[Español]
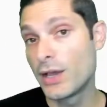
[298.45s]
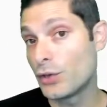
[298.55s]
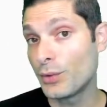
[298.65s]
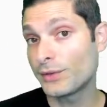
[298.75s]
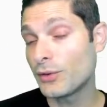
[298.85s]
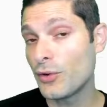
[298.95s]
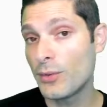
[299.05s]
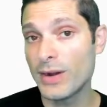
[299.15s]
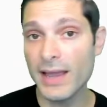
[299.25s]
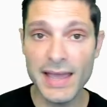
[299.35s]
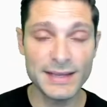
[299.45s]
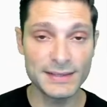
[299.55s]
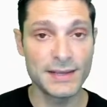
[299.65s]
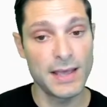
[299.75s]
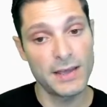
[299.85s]
US Global
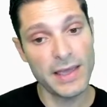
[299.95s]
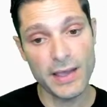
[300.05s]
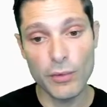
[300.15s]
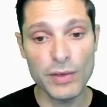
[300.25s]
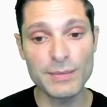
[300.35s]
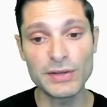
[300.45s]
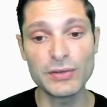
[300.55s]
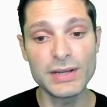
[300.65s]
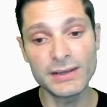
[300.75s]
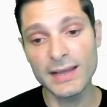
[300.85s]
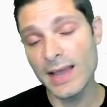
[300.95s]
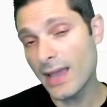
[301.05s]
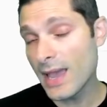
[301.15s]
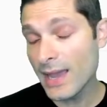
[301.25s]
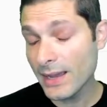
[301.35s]
es eh, un inversionista
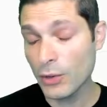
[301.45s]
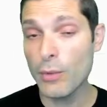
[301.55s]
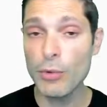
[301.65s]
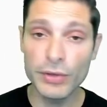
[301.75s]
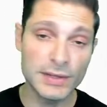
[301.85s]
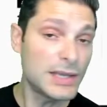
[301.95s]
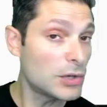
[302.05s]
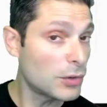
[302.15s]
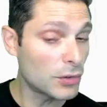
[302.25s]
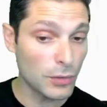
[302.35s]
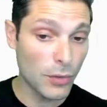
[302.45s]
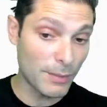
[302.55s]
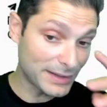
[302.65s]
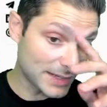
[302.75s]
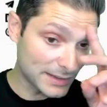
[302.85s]
en commodities y oro con
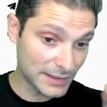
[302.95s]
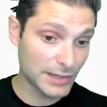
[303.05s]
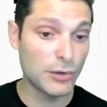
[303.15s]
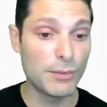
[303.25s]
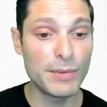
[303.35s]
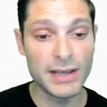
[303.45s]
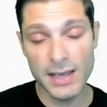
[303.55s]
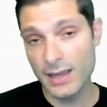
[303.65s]
bastante renombre